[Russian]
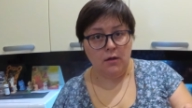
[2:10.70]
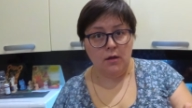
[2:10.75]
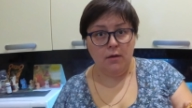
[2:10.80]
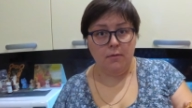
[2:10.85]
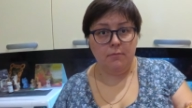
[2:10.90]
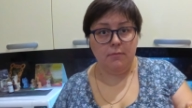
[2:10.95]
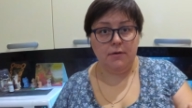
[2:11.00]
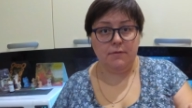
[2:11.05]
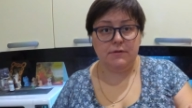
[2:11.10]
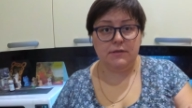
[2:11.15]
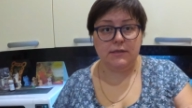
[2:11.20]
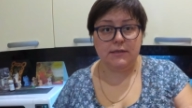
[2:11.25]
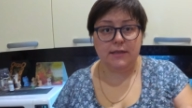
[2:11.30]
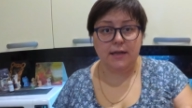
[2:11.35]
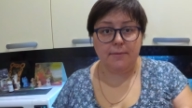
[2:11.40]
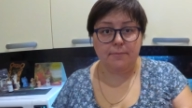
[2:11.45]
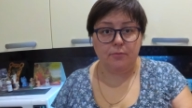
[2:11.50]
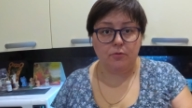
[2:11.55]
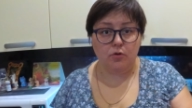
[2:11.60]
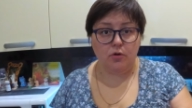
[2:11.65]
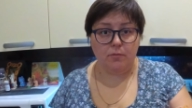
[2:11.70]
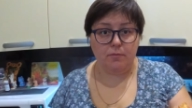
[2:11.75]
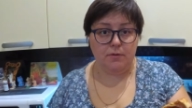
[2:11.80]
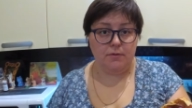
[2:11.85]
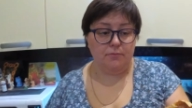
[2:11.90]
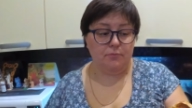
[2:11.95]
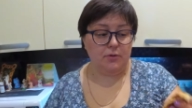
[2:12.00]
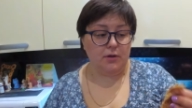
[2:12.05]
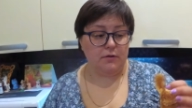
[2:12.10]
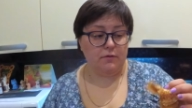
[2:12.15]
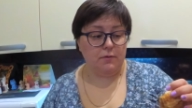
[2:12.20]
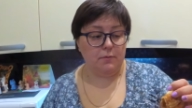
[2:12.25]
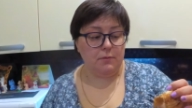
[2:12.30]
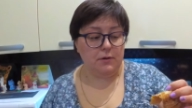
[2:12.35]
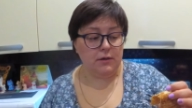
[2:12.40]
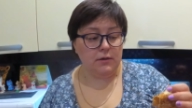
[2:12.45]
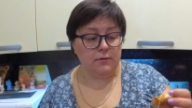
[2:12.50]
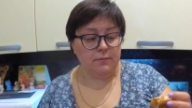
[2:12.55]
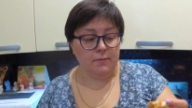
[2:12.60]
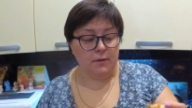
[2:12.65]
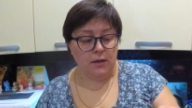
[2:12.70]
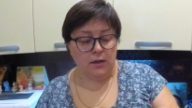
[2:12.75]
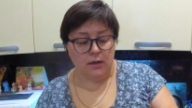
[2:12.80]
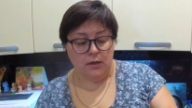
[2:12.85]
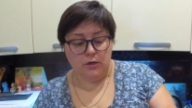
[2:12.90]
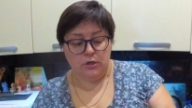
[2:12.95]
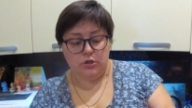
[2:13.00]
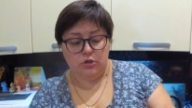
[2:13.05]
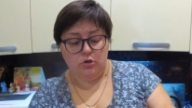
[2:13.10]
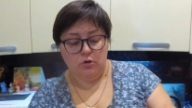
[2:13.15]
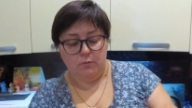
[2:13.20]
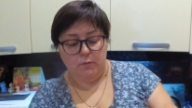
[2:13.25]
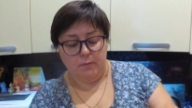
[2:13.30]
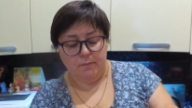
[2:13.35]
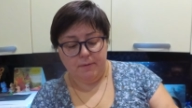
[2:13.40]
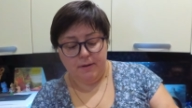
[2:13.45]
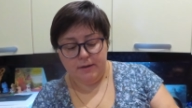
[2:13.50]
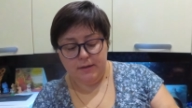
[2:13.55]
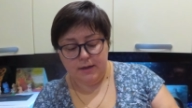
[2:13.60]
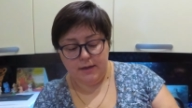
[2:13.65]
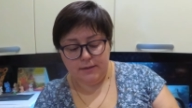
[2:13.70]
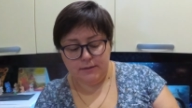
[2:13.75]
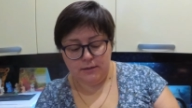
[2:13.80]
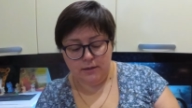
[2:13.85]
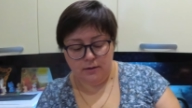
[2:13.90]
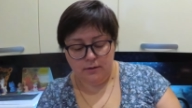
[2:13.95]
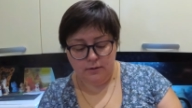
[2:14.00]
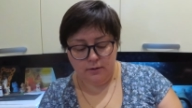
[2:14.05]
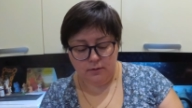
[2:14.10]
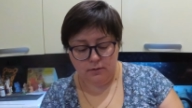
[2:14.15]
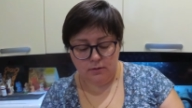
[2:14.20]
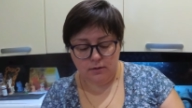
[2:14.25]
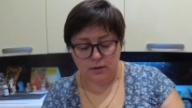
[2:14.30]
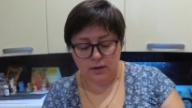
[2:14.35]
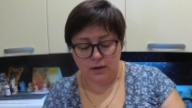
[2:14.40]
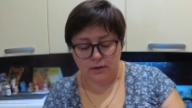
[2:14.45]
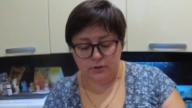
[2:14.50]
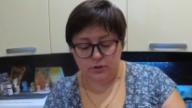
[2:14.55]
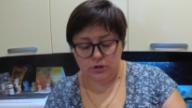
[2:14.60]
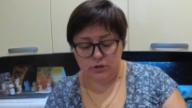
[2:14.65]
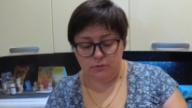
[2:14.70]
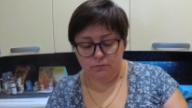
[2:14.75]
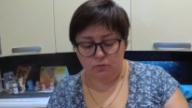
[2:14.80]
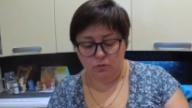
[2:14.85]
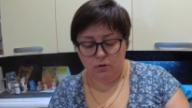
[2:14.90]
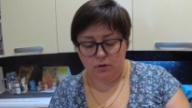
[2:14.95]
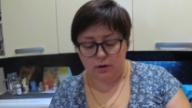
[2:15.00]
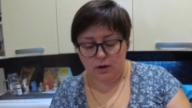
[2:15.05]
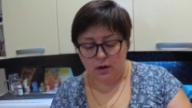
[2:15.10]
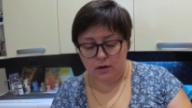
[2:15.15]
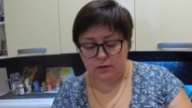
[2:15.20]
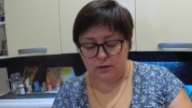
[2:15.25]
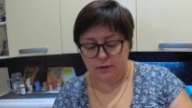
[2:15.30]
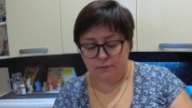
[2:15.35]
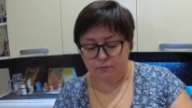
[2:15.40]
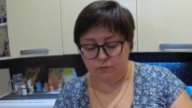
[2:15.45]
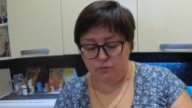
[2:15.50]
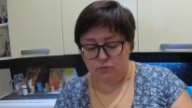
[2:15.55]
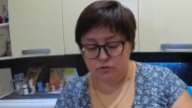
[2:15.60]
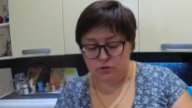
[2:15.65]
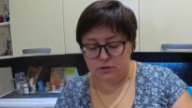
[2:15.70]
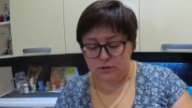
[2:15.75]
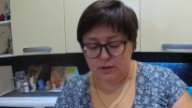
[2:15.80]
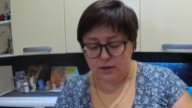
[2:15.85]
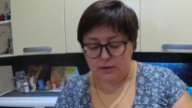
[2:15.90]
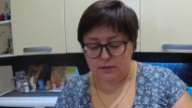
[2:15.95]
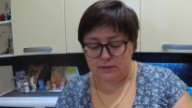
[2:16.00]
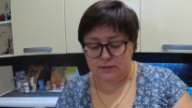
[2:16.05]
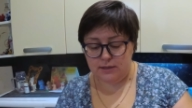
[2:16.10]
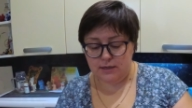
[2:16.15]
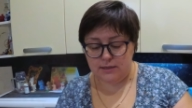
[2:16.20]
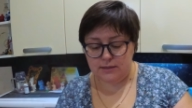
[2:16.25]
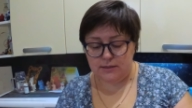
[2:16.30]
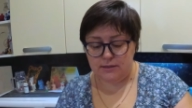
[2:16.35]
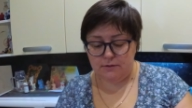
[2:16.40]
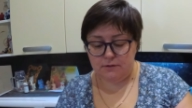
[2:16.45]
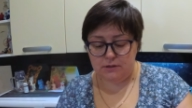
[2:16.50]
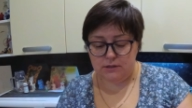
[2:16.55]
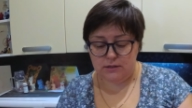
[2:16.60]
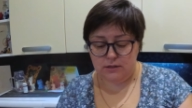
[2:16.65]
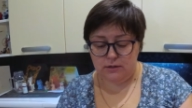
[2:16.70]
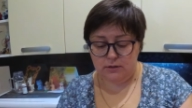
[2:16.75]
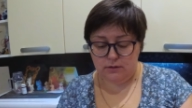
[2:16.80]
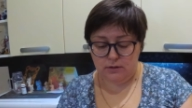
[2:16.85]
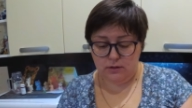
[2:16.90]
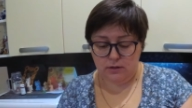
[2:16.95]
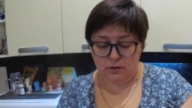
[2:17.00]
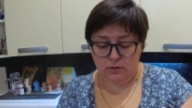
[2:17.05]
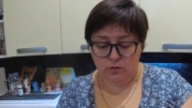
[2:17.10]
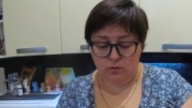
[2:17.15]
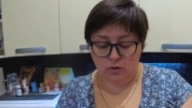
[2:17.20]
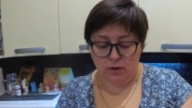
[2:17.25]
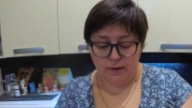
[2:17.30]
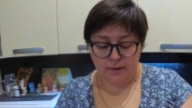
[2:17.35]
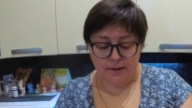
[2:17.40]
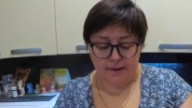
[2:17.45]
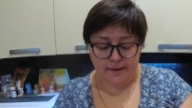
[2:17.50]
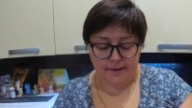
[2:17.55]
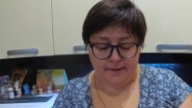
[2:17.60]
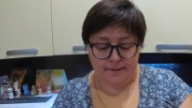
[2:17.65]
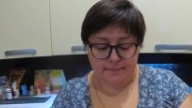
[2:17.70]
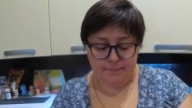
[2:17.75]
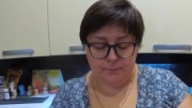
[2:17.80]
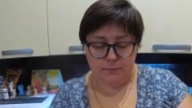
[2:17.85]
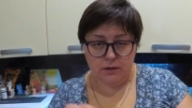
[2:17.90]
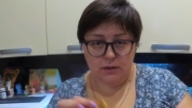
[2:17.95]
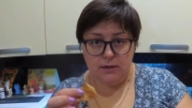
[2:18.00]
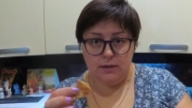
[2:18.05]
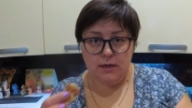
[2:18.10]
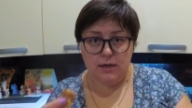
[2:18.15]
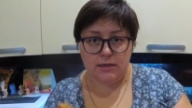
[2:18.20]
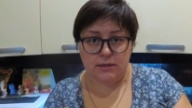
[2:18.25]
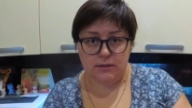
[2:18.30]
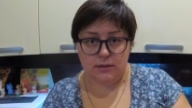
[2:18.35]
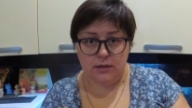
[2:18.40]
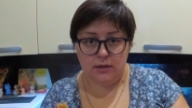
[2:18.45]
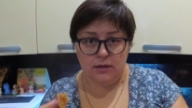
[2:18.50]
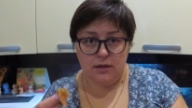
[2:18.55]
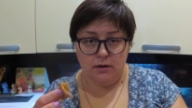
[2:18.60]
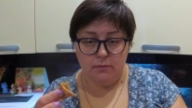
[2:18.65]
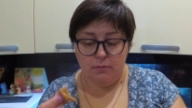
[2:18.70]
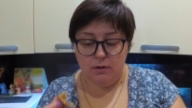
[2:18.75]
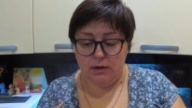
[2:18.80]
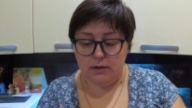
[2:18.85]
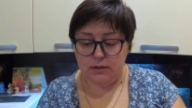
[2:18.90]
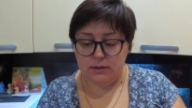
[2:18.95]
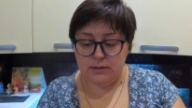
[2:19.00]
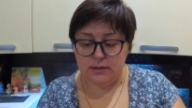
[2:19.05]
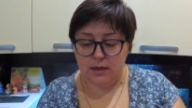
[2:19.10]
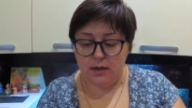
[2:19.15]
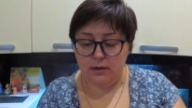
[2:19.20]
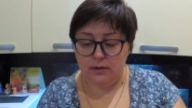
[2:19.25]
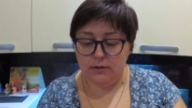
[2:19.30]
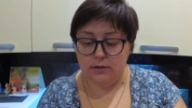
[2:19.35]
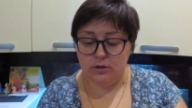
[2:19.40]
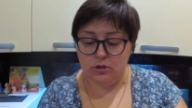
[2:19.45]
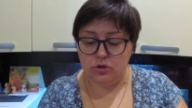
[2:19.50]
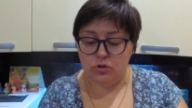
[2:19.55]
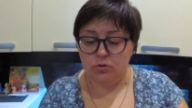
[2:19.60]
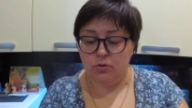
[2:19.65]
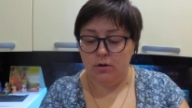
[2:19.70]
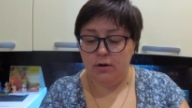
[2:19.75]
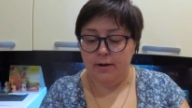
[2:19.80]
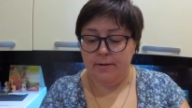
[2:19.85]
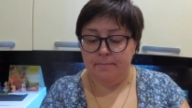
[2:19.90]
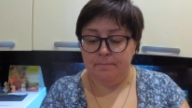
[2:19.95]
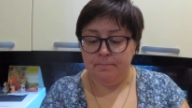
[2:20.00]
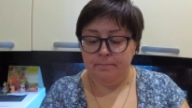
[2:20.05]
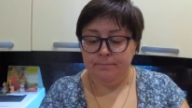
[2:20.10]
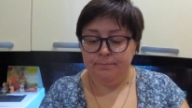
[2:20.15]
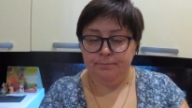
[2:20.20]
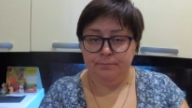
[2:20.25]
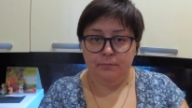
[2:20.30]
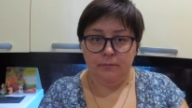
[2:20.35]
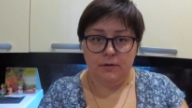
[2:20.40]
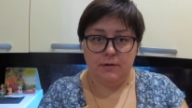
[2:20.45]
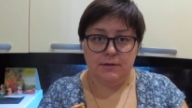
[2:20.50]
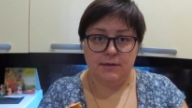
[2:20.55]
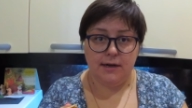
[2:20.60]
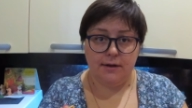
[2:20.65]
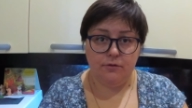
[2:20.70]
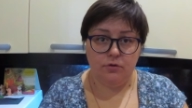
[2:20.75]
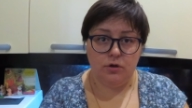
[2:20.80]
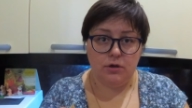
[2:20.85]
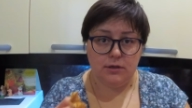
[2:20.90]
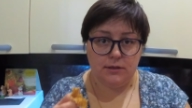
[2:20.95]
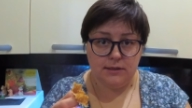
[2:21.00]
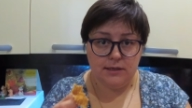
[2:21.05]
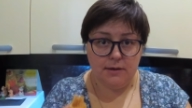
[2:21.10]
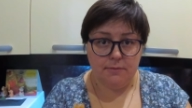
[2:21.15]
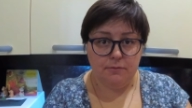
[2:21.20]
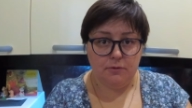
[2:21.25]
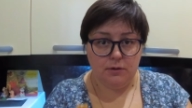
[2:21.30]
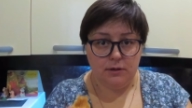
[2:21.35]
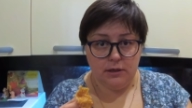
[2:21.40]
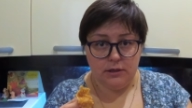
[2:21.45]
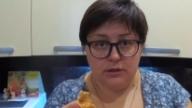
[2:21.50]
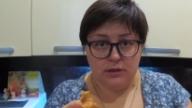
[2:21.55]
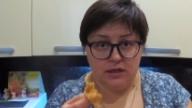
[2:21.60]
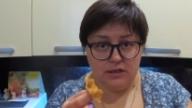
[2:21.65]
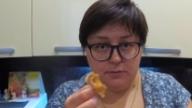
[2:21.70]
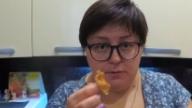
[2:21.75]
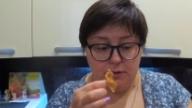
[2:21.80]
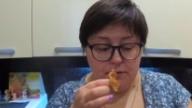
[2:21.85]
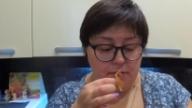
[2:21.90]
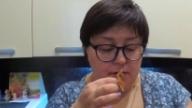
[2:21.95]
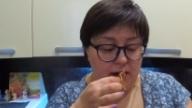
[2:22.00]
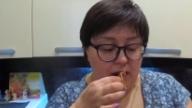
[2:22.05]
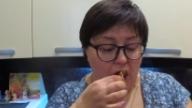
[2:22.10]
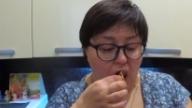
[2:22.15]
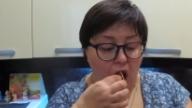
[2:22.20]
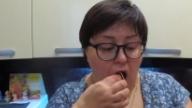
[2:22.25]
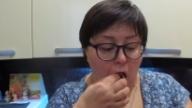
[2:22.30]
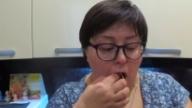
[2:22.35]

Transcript: Мы всегда пробуем первый блин, чтобы понять, как, чего, как на вкус, как тесто легло, есть ли нормально сахара, соли. Все равно рецепты каждый раз проверяем.